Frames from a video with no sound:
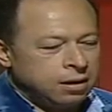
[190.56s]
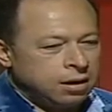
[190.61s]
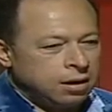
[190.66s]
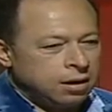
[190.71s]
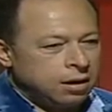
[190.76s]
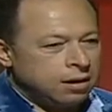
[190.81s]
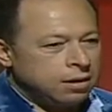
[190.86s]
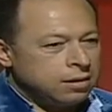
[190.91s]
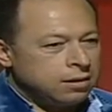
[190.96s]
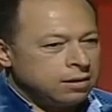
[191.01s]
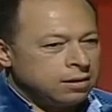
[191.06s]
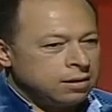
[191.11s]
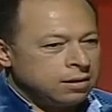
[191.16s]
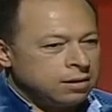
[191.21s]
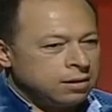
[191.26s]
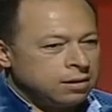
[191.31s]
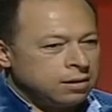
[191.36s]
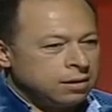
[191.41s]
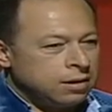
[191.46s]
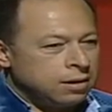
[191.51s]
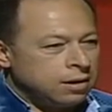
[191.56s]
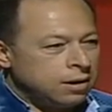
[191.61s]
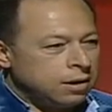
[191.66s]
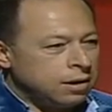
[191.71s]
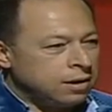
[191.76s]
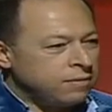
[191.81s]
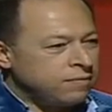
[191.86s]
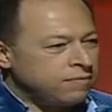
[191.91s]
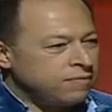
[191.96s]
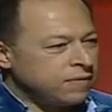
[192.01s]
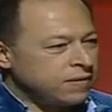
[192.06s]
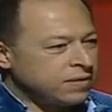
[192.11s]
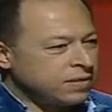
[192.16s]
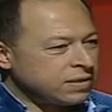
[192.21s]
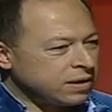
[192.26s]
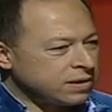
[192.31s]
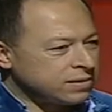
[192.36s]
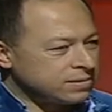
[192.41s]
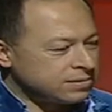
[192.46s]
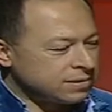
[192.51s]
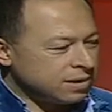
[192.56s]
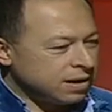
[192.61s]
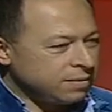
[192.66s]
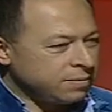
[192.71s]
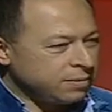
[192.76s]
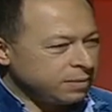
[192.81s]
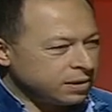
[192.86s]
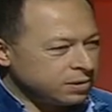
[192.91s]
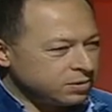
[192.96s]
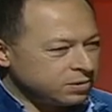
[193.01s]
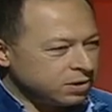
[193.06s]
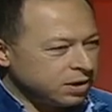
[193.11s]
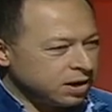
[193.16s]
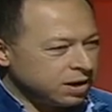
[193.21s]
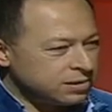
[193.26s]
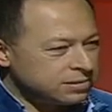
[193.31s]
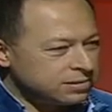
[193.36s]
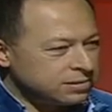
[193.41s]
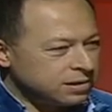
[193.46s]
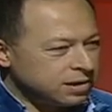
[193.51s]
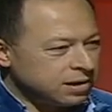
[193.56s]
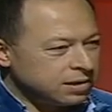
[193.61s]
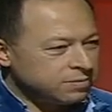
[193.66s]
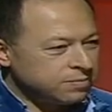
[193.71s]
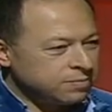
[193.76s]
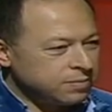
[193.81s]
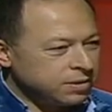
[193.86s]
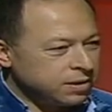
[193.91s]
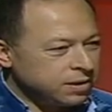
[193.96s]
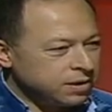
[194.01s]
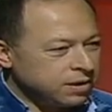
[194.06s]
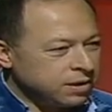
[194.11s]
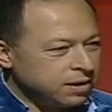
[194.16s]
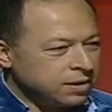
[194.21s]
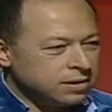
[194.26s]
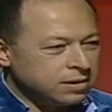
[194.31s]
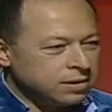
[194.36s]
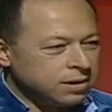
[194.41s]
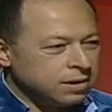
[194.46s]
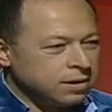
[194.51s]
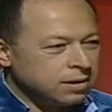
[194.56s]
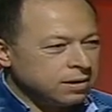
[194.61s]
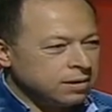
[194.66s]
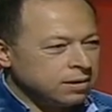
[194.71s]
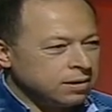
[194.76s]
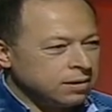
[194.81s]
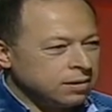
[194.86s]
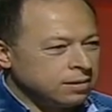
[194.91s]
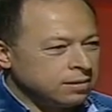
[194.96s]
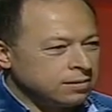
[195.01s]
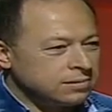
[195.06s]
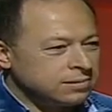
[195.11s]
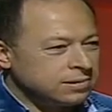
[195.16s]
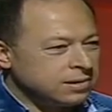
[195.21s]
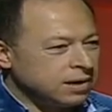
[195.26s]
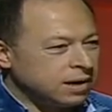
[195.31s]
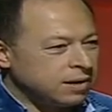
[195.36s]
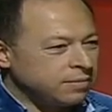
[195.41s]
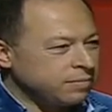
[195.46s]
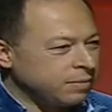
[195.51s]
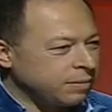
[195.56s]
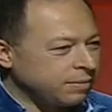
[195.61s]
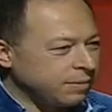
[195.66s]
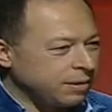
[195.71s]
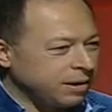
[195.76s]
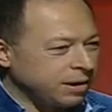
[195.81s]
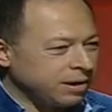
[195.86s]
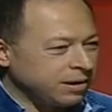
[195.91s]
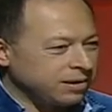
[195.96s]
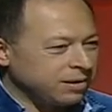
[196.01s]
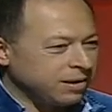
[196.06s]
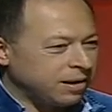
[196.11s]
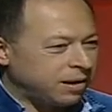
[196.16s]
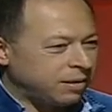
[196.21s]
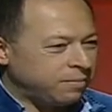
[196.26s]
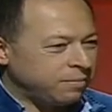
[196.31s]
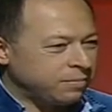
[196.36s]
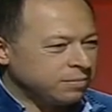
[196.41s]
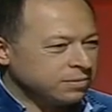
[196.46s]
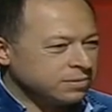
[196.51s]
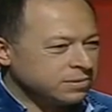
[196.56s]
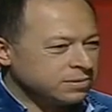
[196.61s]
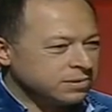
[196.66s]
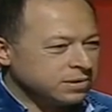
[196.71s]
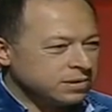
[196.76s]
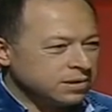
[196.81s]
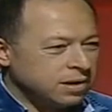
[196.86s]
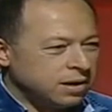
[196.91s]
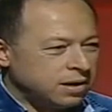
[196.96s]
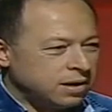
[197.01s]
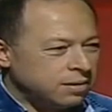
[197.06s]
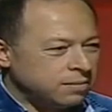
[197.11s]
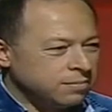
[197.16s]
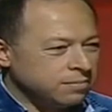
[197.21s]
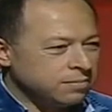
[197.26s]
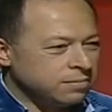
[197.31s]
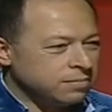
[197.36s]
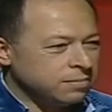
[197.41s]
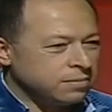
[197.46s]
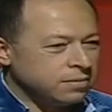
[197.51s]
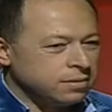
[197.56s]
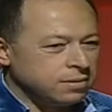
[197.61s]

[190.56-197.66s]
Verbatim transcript: آه، الفترة الصعبة للجهاز الهضمي هي صيامنا بهالأيام صيام